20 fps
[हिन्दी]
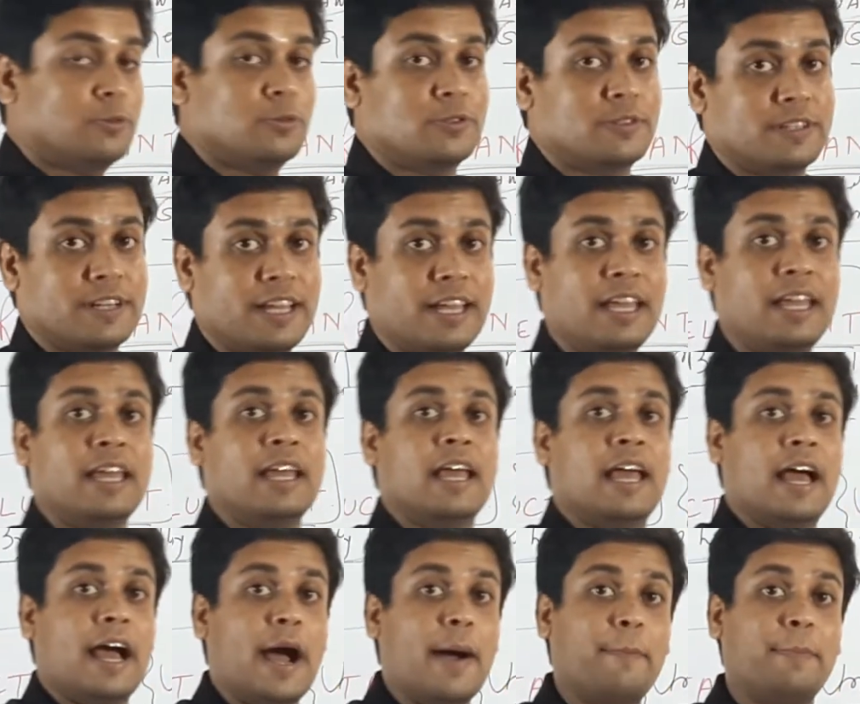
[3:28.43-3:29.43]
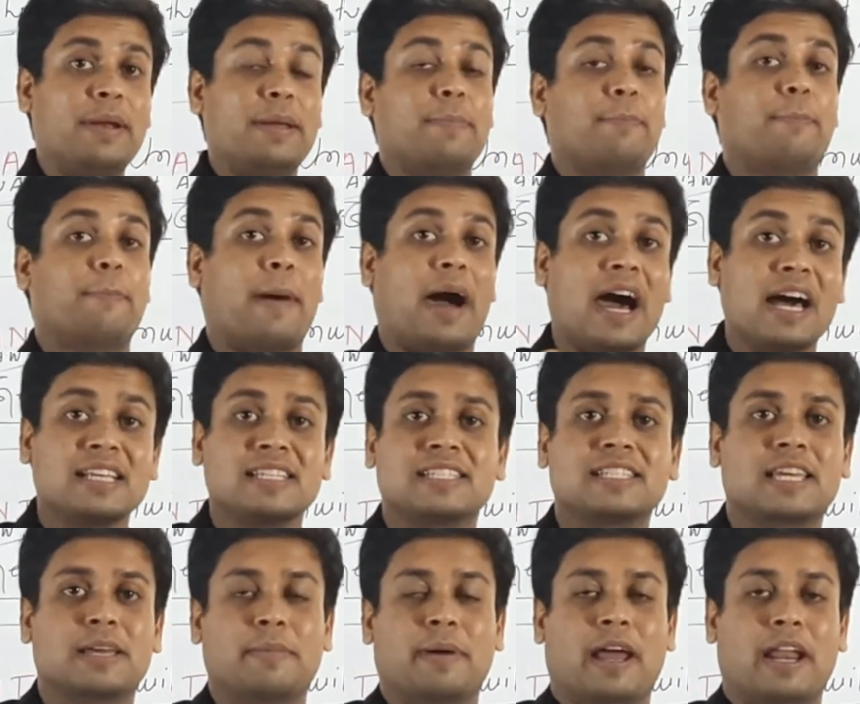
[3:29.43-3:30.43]
उसने अपने
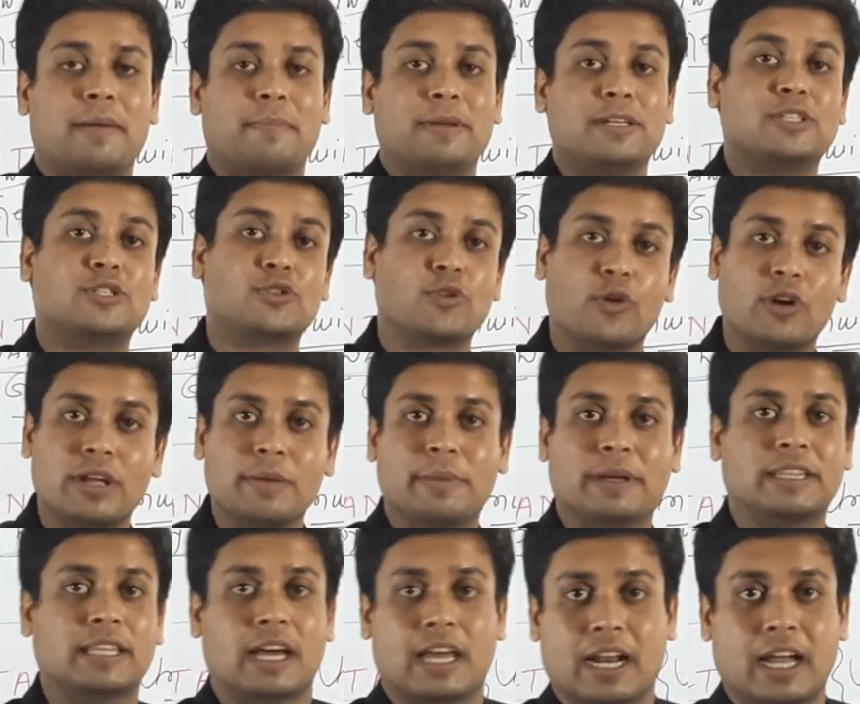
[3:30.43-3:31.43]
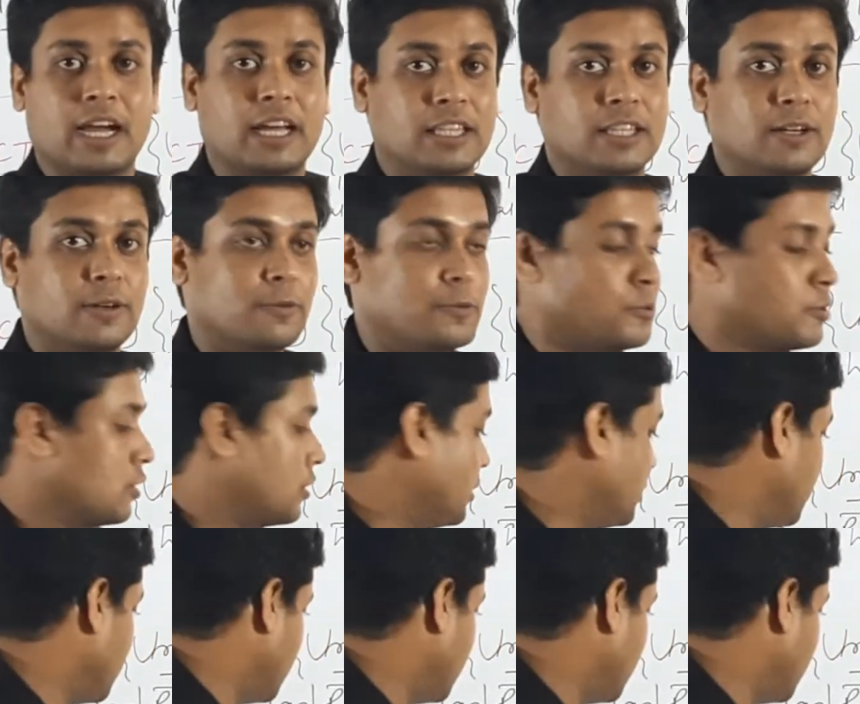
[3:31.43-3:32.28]
पास्ट के बारे में स्टोरी बता रहा था कुछ